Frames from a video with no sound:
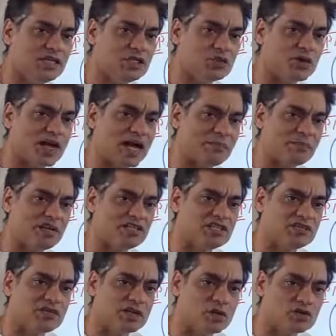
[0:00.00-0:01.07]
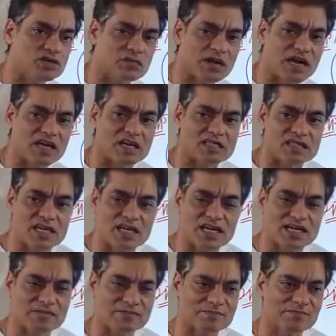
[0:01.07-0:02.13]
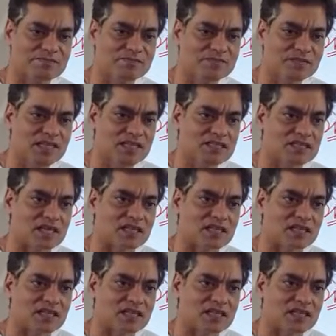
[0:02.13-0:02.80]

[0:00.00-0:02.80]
ईश्वर आपके जीवन को संभाल के चलेगा